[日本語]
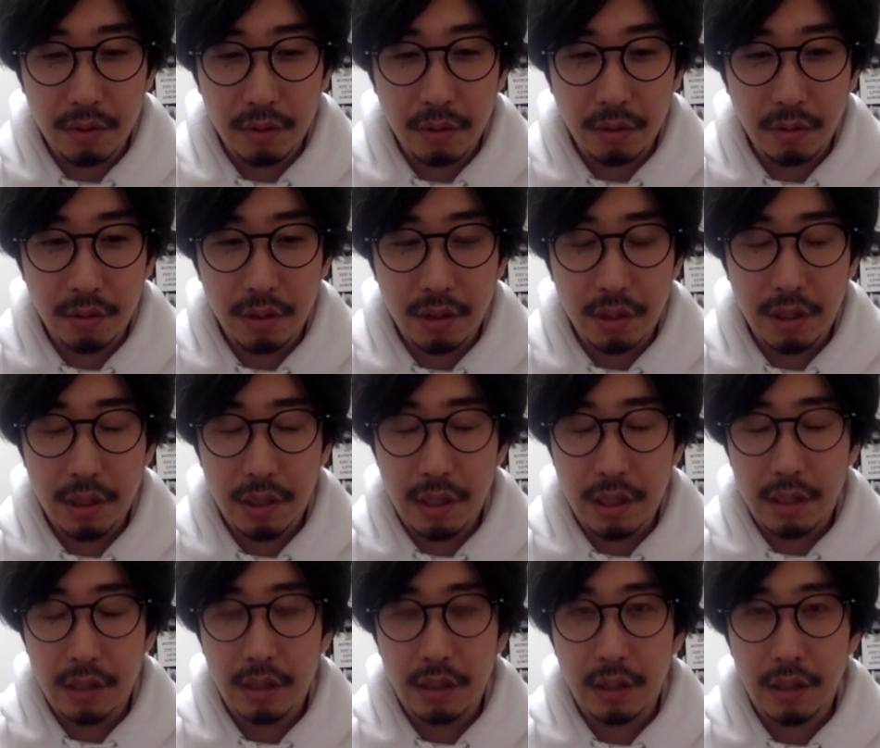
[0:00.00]
取り入
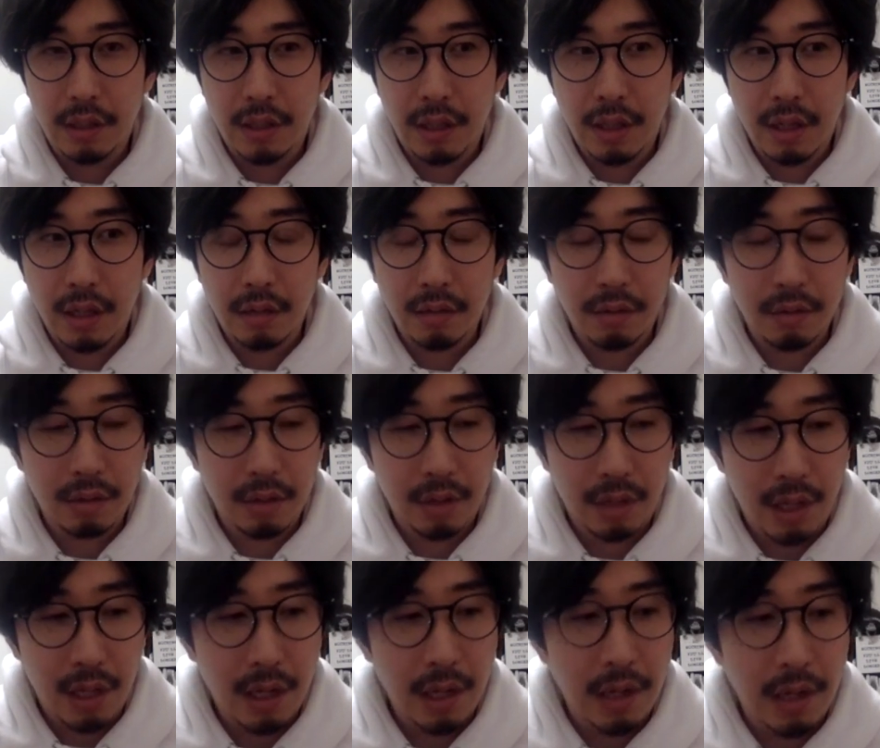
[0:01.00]
れてなく
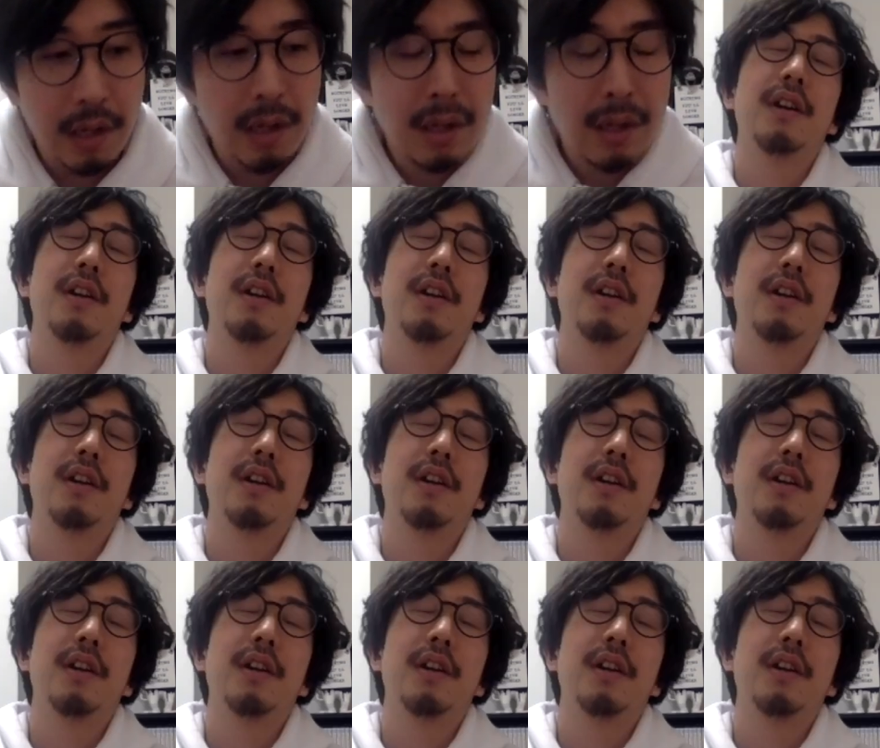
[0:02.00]
て、